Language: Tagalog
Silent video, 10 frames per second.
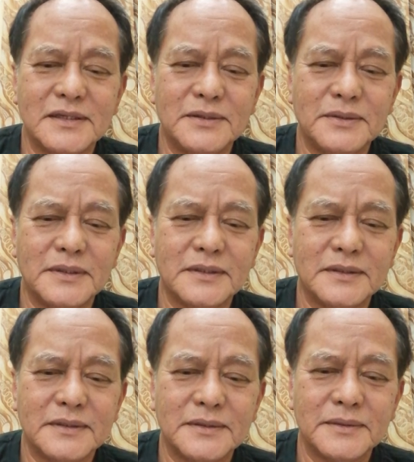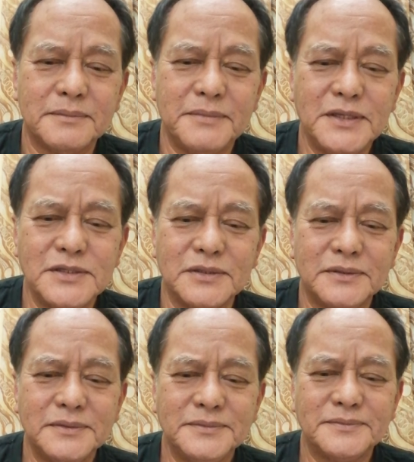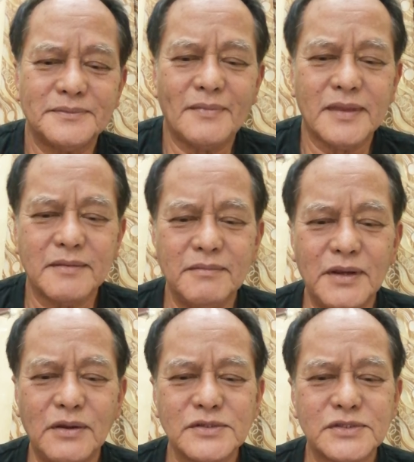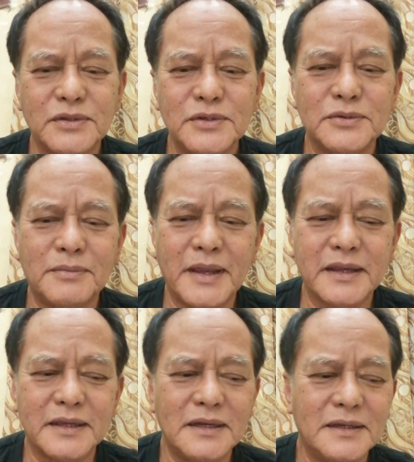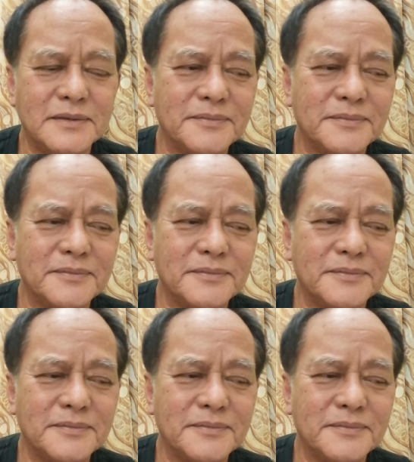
uh, video belongs to you, Michael.